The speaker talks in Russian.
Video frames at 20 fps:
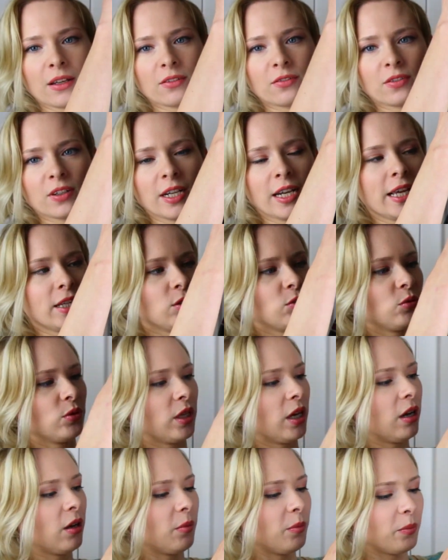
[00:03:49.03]
в клетку.
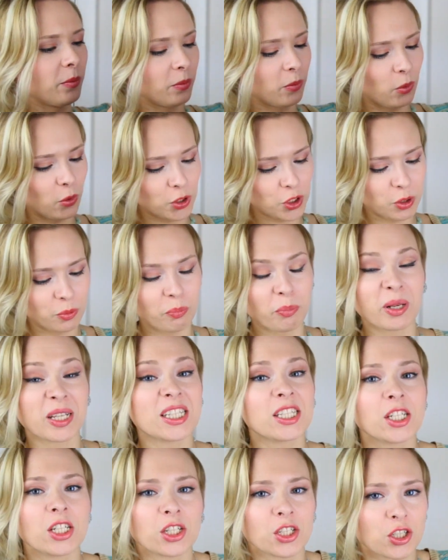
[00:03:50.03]
Я очень
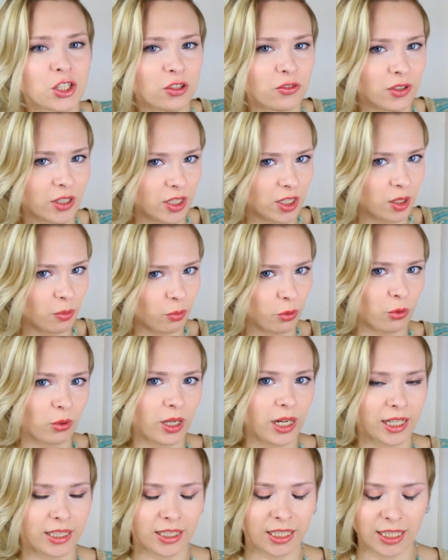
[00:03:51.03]
придирчива к типу
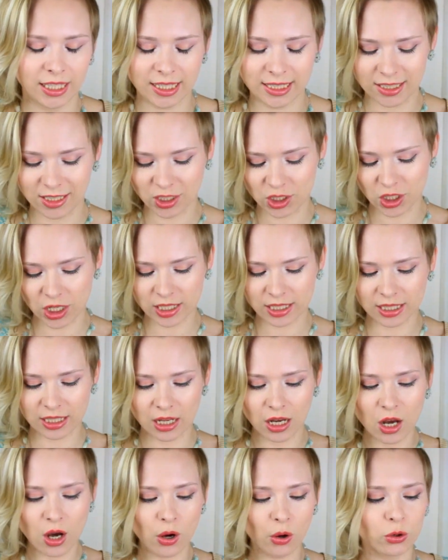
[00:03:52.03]
клетки, если честно.